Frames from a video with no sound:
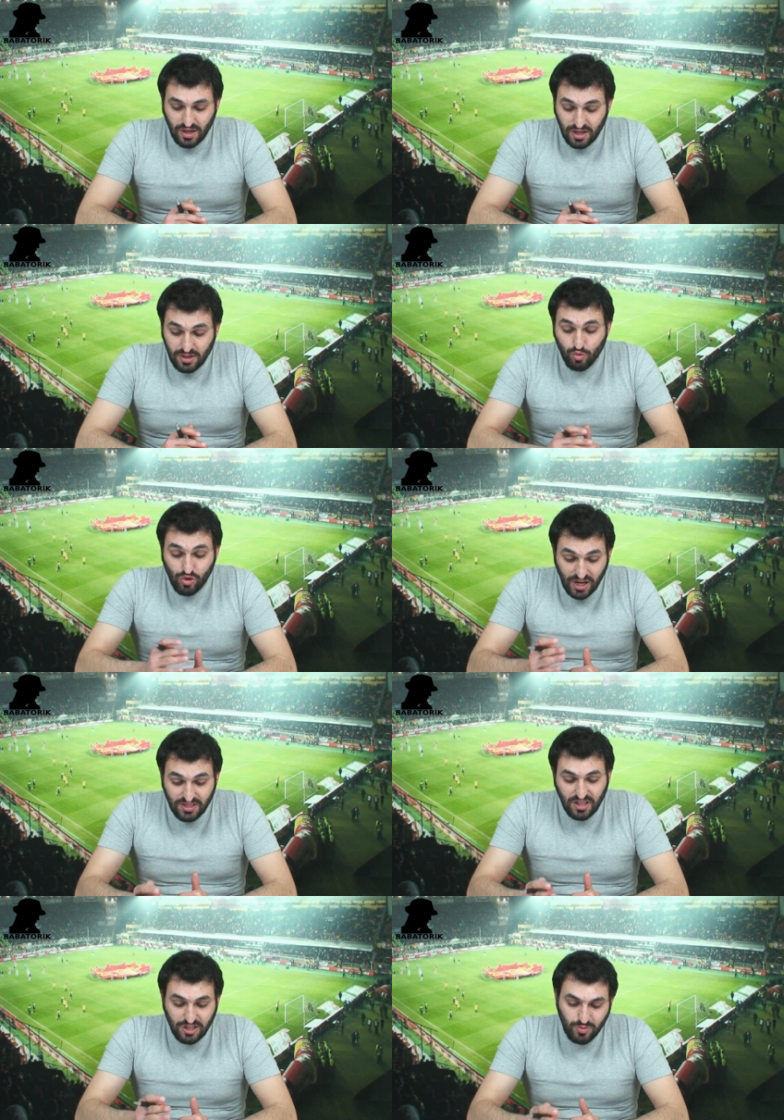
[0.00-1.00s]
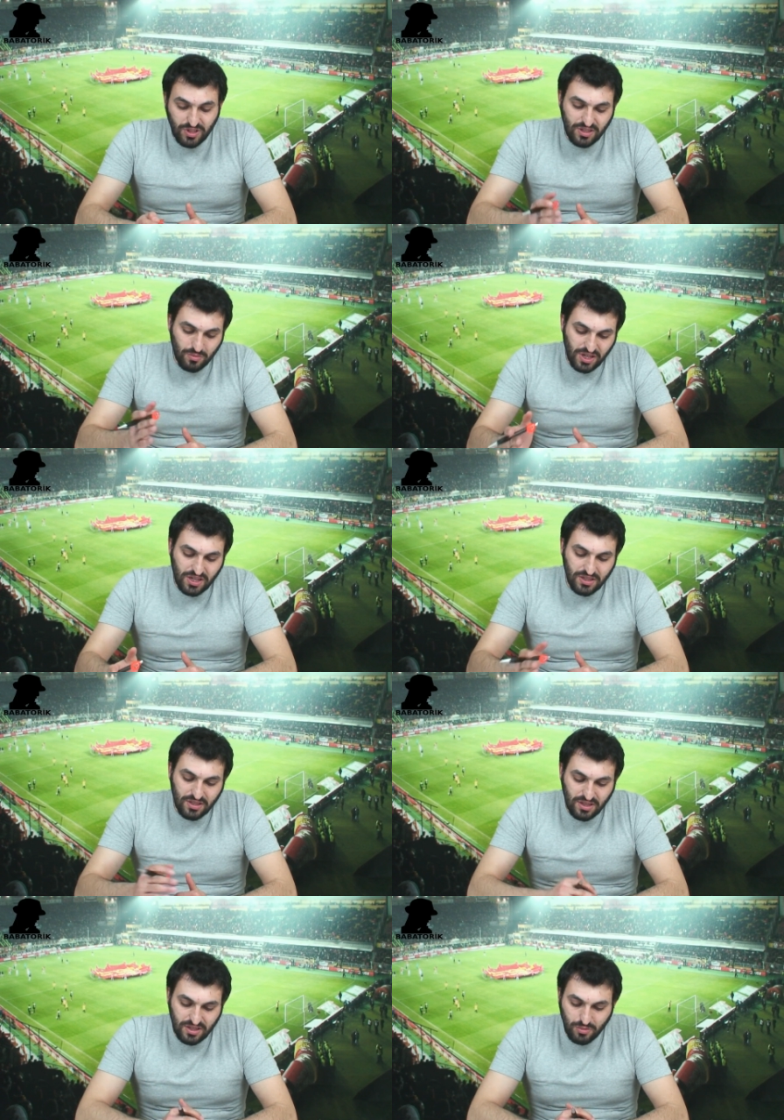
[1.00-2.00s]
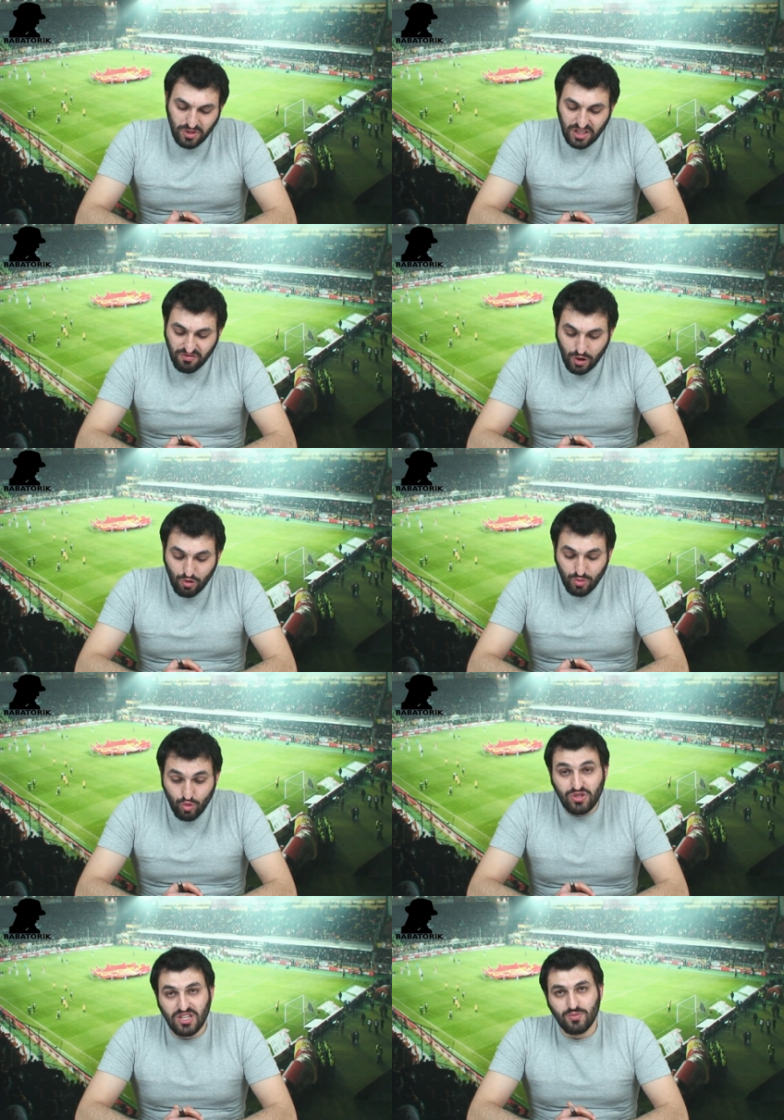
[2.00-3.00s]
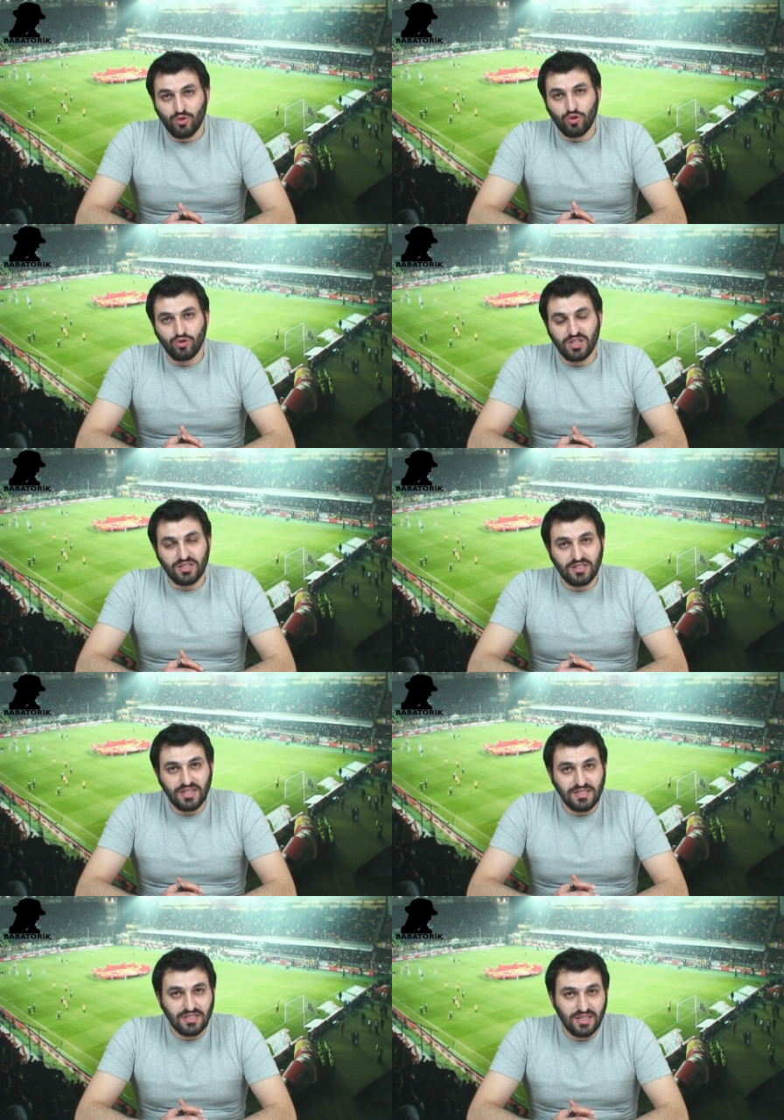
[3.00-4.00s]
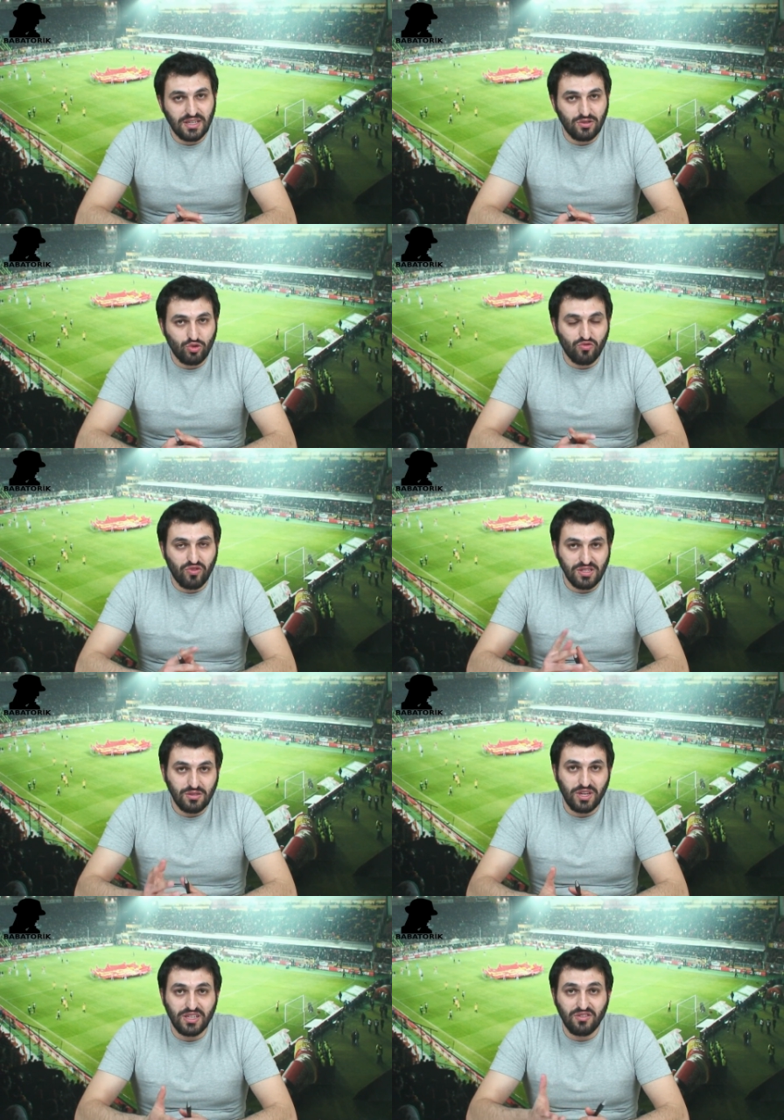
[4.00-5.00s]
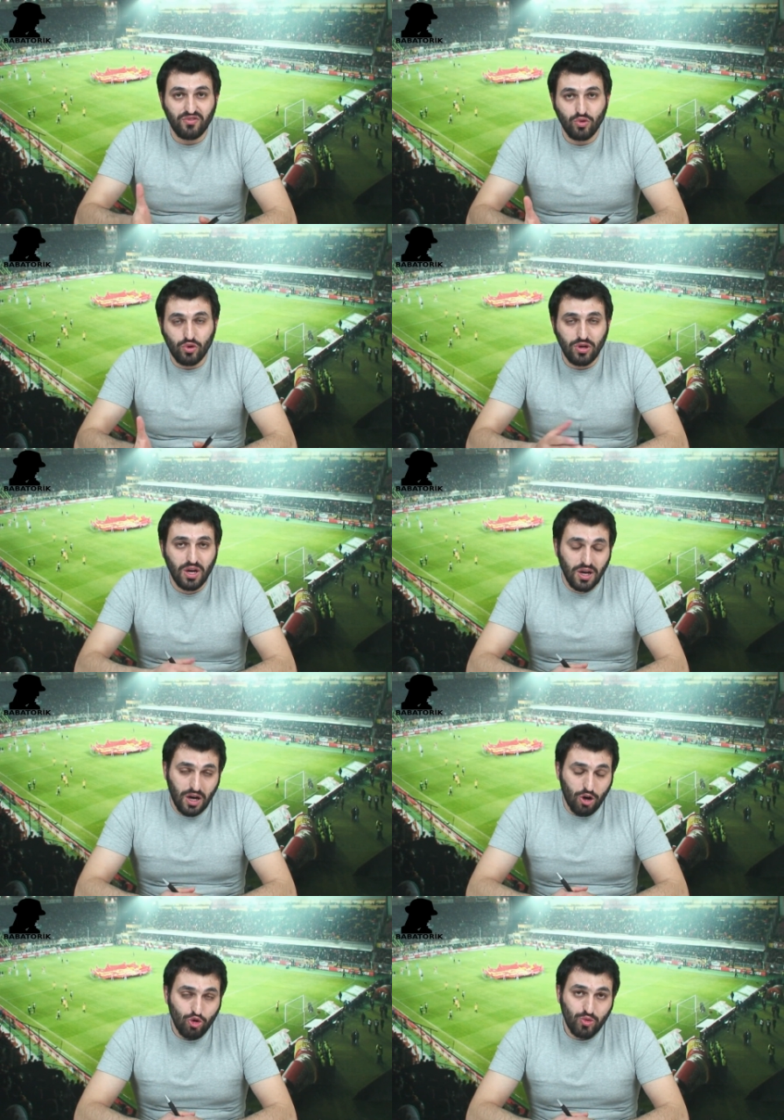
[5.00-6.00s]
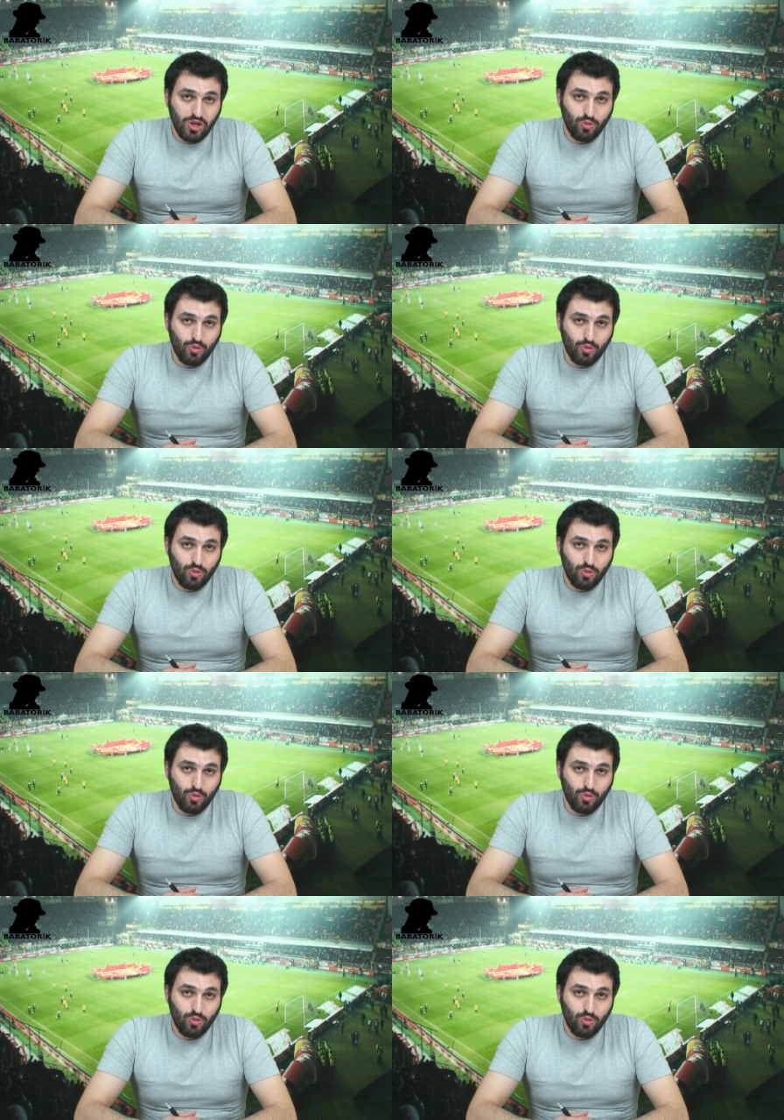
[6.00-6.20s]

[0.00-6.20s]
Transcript: Hani bu karşılaşmada da bakıldığında tabii ki favori Bursa Spor olacaktır. Eskişehir'in çok fazla bir hedefi yok. Avrupa